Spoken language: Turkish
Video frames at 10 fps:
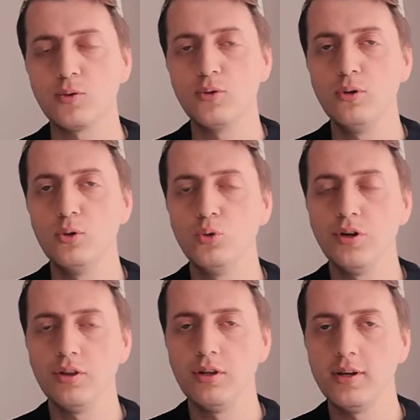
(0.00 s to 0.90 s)
Kul
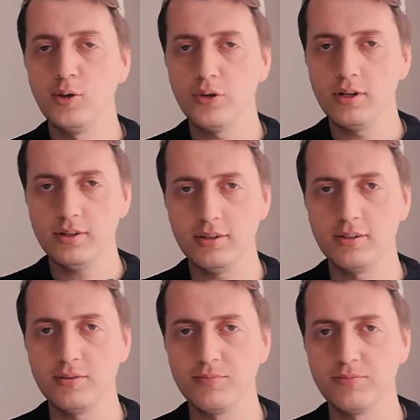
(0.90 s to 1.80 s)
huvallahu ehad.
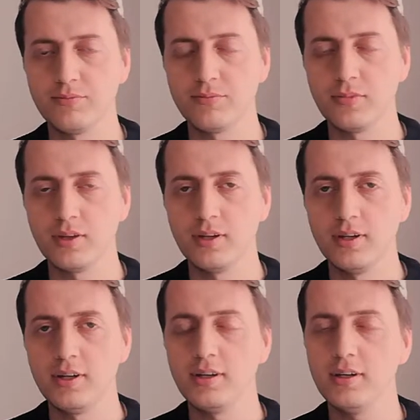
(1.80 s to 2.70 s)

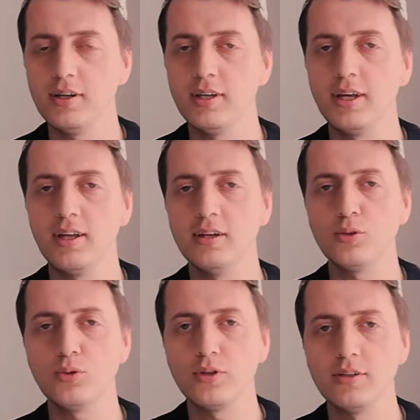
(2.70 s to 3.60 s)
Yani İhlas
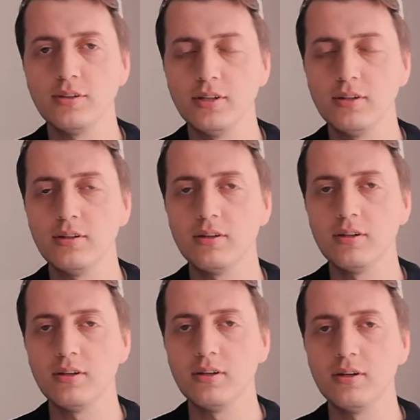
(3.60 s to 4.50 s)
suresini
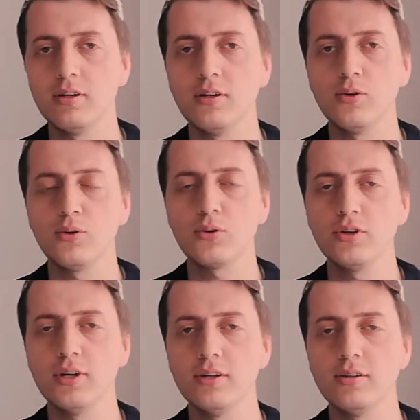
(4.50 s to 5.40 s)

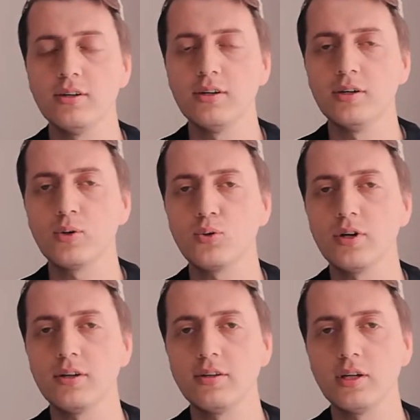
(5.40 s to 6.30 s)
okuyan
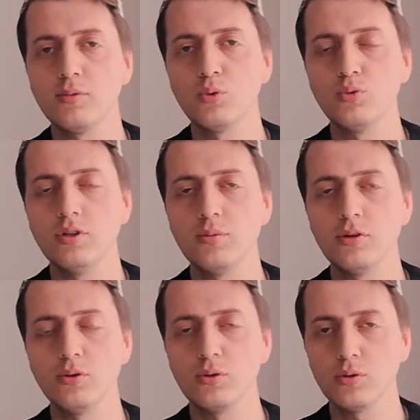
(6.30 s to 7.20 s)
Kur'an-ı Kerim'in üçte
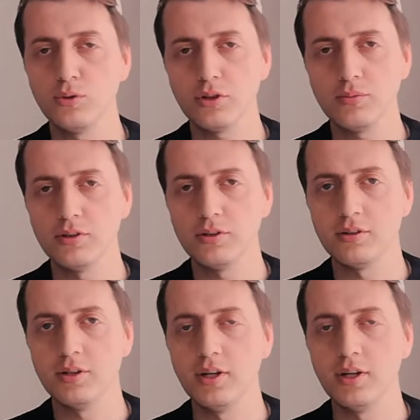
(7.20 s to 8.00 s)
birini okumuş gibidir.